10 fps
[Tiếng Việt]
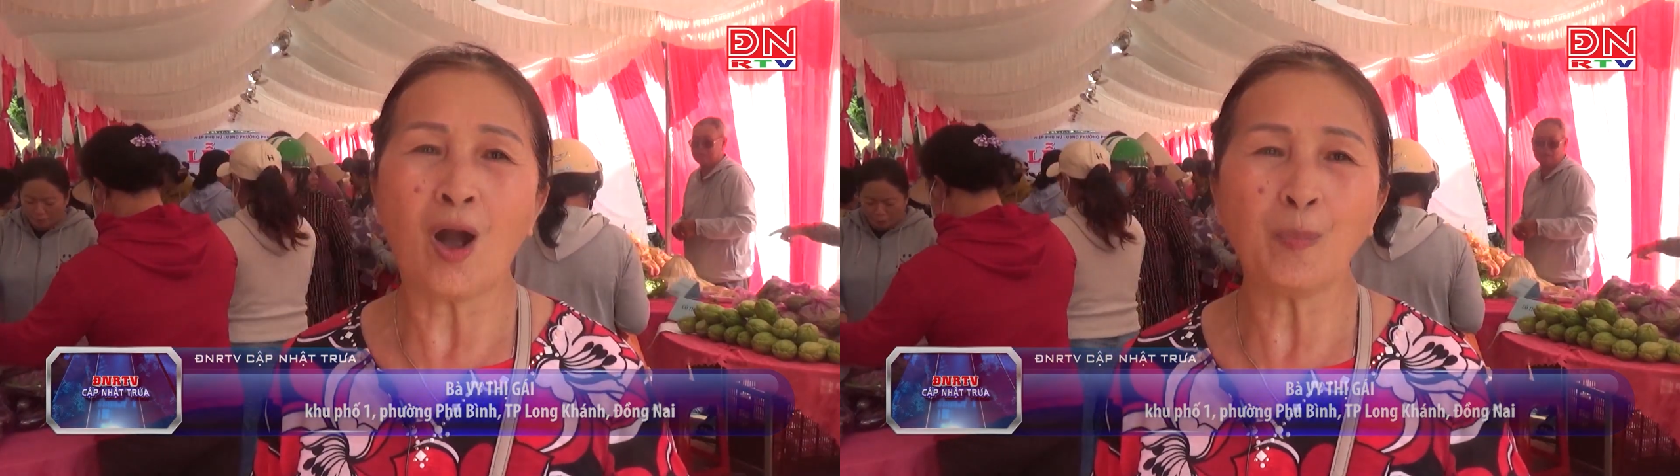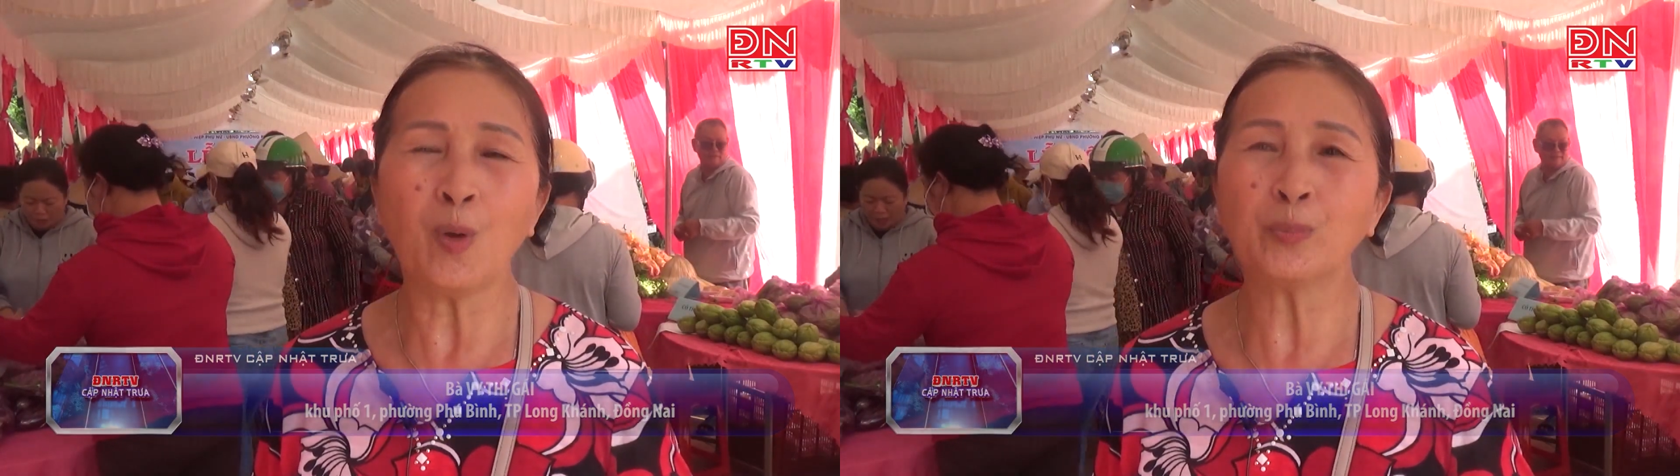
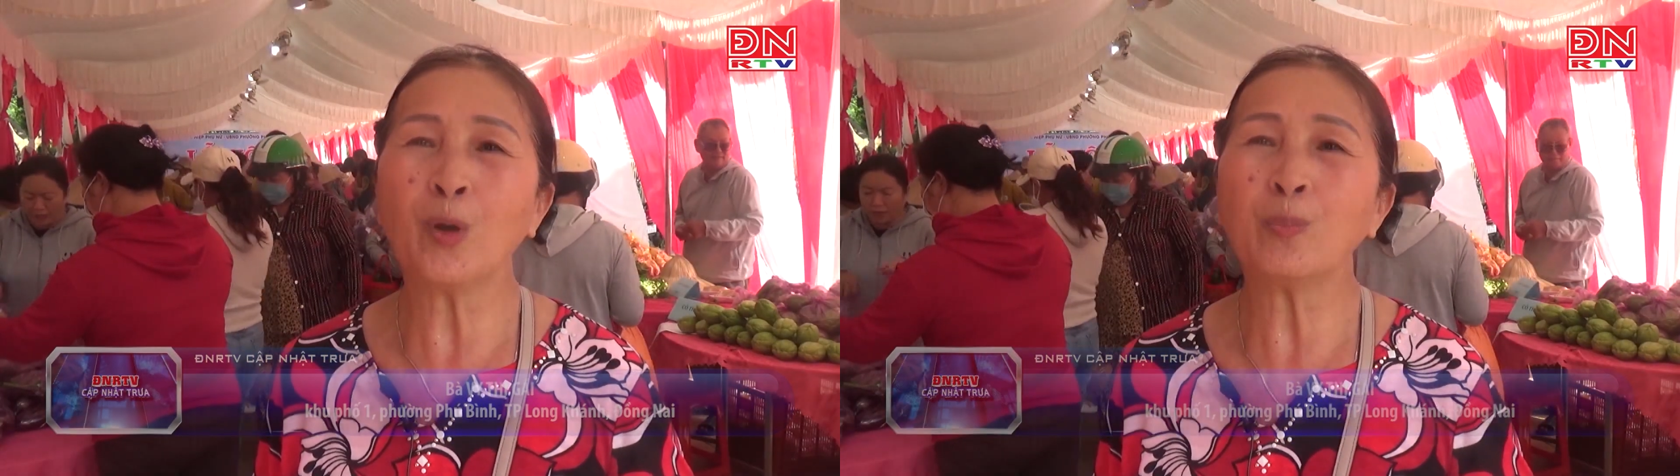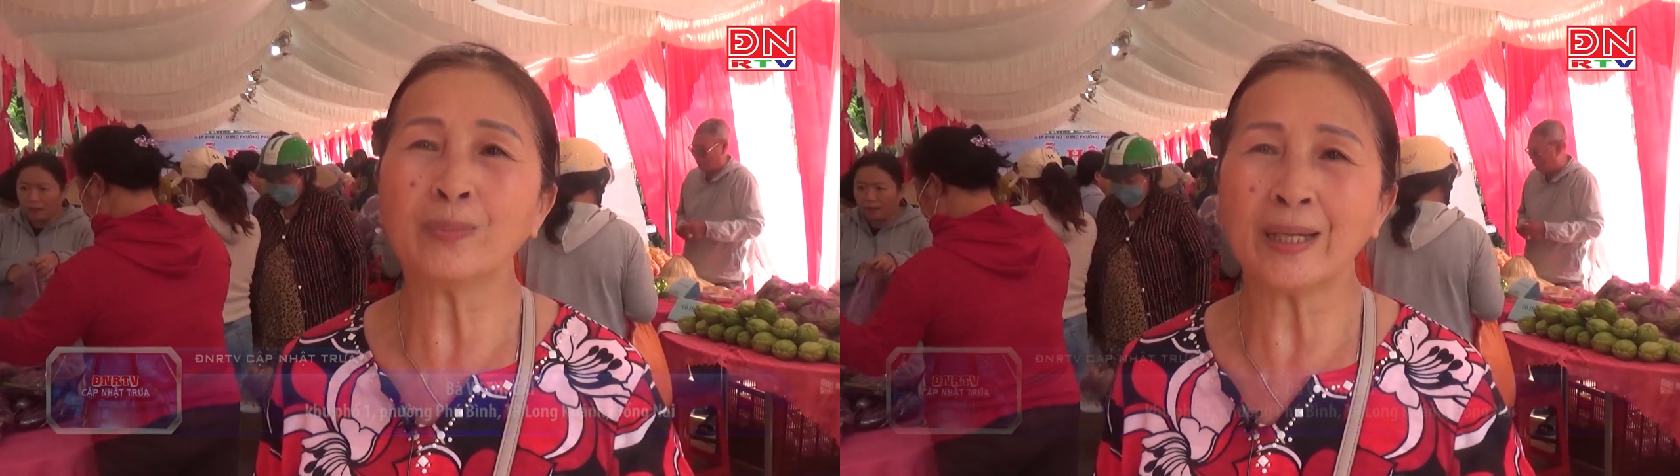góp một
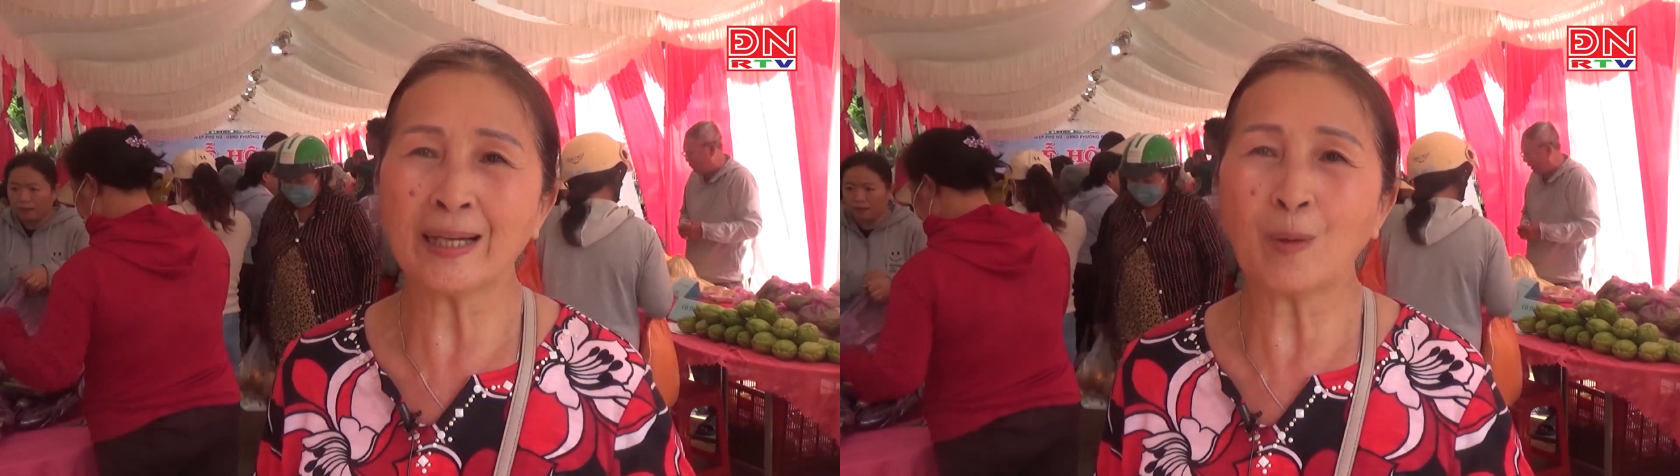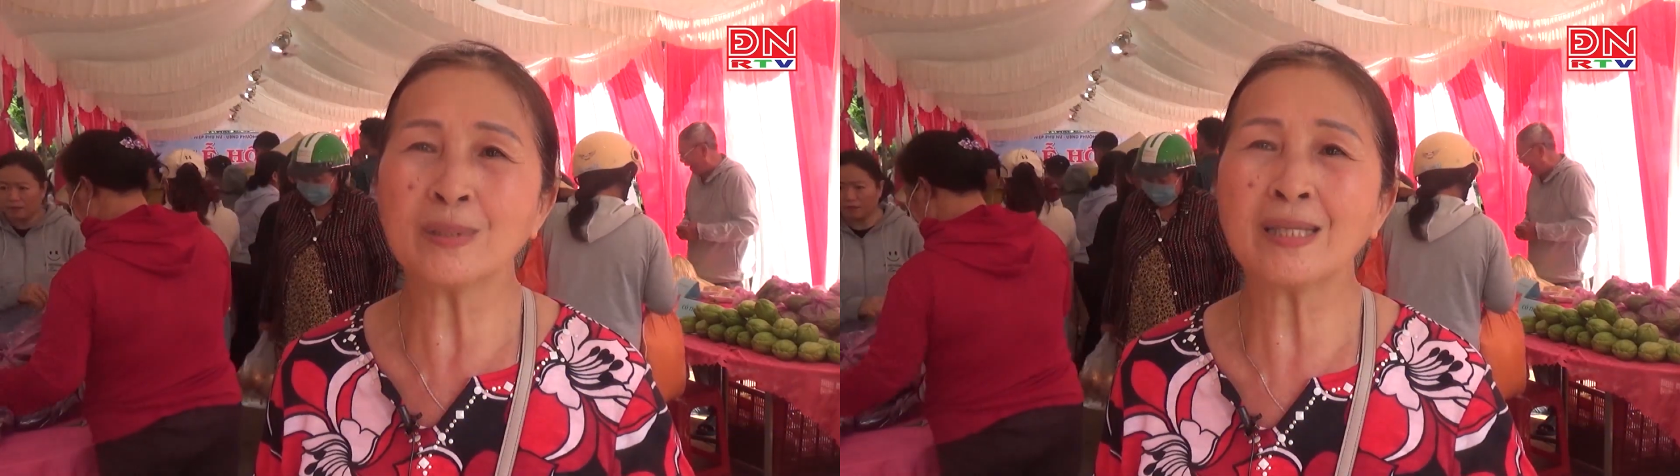chút à,
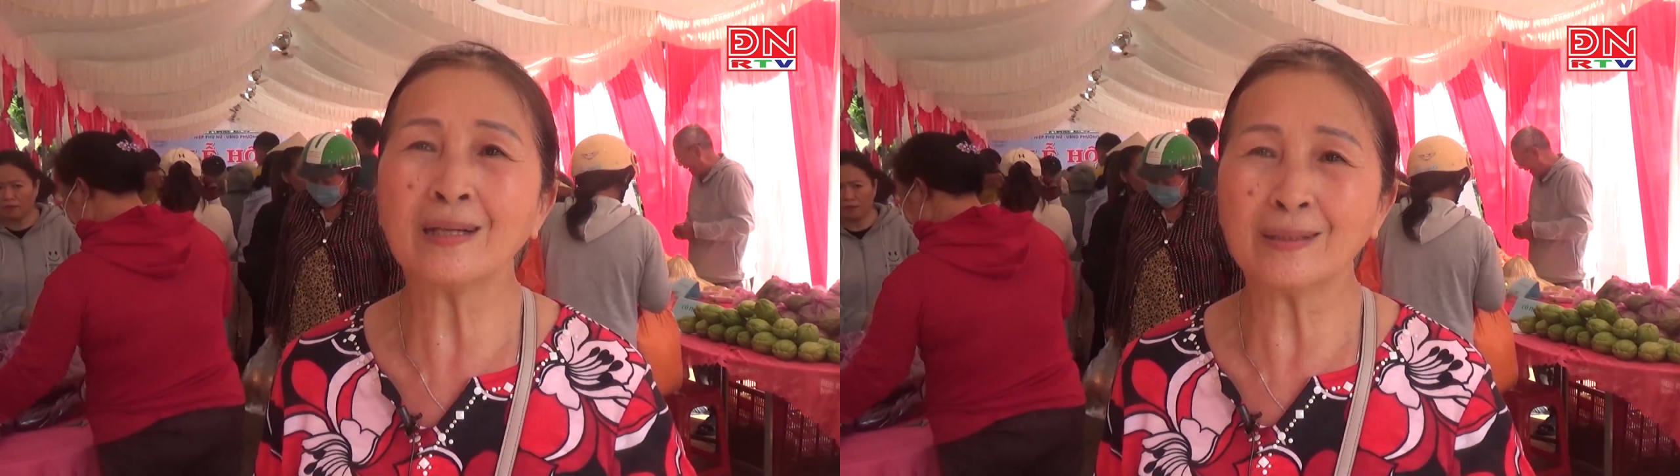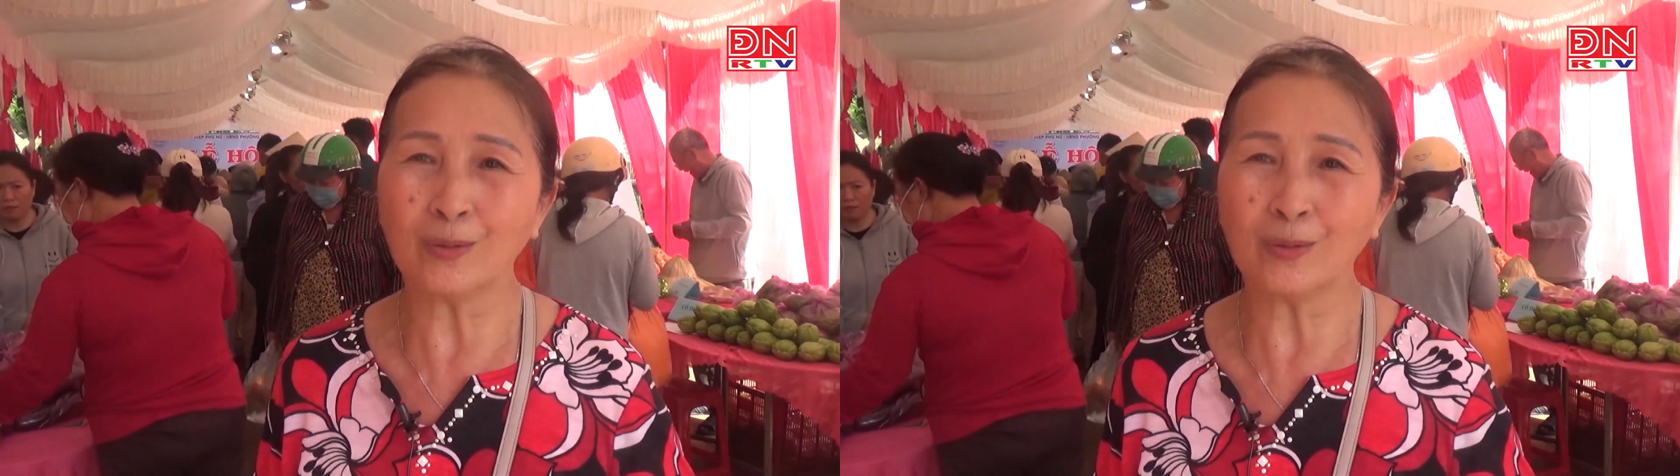công sức